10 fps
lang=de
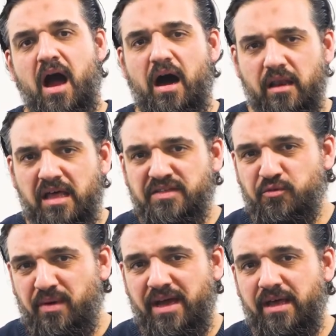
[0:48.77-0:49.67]
Allah
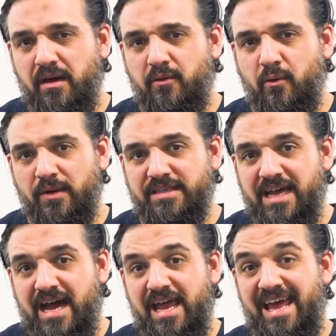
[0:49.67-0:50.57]
subhanahu wa
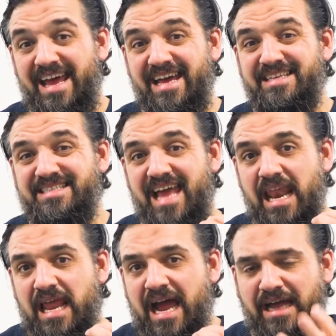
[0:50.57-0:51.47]
ta'ala, er ist
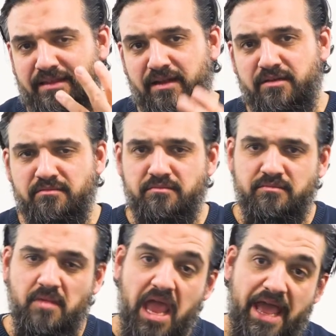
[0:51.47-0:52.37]
Al-Adl,
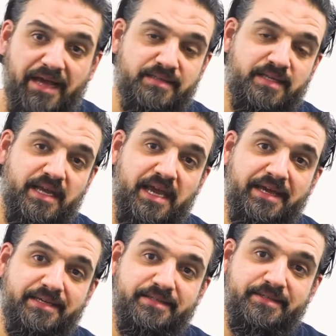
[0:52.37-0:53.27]
er ist der
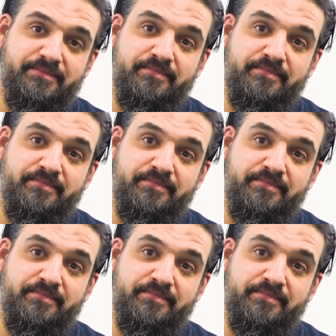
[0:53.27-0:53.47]
Gerechte.